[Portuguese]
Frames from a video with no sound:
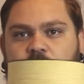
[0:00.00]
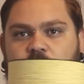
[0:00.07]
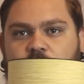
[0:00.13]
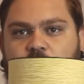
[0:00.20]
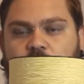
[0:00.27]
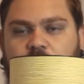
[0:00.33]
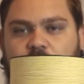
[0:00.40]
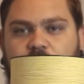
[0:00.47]

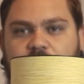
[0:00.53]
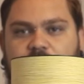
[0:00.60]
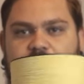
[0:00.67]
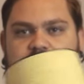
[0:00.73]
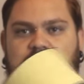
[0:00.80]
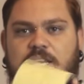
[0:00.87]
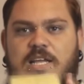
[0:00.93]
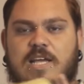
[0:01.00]
Sorteio
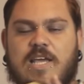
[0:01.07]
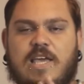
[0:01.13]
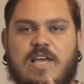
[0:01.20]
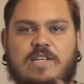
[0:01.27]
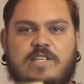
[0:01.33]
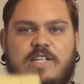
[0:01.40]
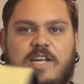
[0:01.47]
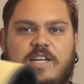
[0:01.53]
dessa linha
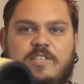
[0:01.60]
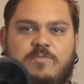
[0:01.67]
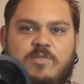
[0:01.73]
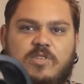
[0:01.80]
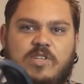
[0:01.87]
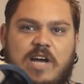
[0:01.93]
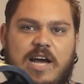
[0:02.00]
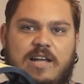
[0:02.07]
aqui de 3
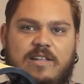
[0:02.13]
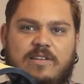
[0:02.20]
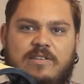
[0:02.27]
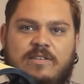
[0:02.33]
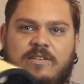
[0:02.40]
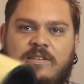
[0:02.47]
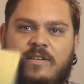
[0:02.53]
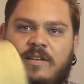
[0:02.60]
mil
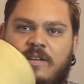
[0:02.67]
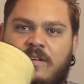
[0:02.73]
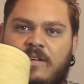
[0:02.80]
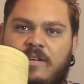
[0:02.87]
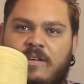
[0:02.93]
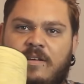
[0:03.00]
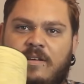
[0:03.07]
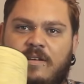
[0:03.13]
jardas,
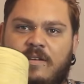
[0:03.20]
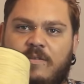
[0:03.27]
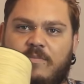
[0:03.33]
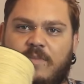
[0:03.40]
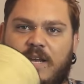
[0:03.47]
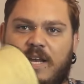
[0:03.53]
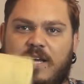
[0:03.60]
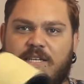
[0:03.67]

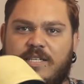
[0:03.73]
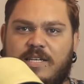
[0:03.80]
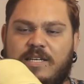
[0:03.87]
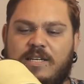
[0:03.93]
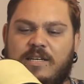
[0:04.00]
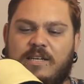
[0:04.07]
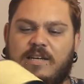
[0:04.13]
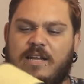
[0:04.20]

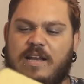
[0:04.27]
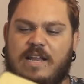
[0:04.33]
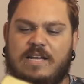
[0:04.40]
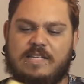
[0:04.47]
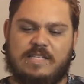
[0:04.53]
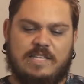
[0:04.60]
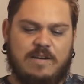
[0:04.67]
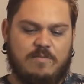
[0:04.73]
beleza?
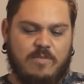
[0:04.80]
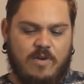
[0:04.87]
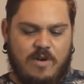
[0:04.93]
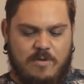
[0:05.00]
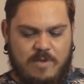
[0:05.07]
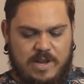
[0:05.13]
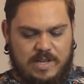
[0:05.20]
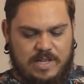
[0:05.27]
Linhazinha
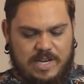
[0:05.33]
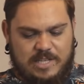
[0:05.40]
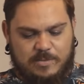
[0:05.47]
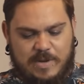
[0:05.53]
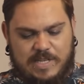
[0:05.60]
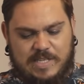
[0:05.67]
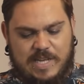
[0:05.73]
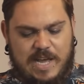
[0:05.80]
boa, mano, três
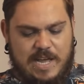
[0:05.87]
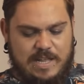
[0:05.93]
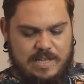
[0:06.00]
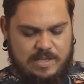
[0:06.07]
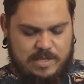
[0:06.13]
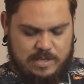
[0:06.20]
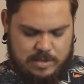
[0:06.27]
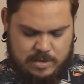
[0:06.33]

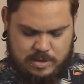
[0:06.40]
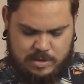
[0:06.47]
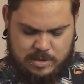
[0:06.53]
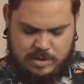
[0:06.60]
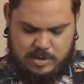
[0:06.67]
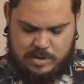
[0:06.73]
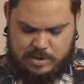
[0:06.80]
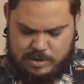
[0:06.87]
passadas.
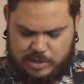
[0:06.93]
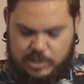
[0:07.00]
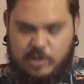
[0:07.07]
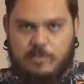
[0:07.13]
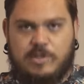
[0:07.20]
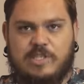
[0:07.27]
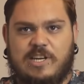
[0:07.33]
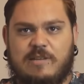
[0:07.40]
Deixa
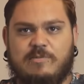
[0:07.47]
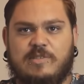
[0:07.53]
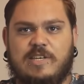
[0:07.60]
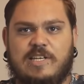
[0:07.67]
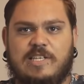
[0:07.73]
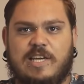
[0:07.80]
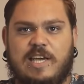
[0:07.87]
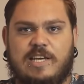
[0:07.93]
eu mostrar pra
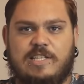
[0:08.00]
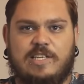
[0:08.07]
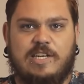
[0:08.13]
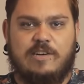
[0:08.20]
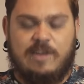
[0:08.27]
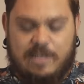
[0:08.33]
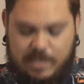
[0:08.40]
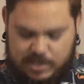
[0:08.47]
vocês aqui,
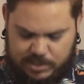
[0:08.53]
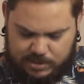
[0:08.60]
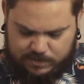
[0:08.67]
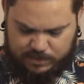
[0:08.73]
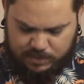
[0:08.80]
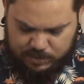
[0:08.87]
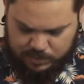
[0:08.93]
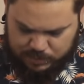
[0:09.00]
tirar o
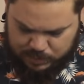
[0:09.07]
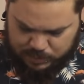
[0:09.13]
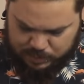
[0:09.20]
adesivo.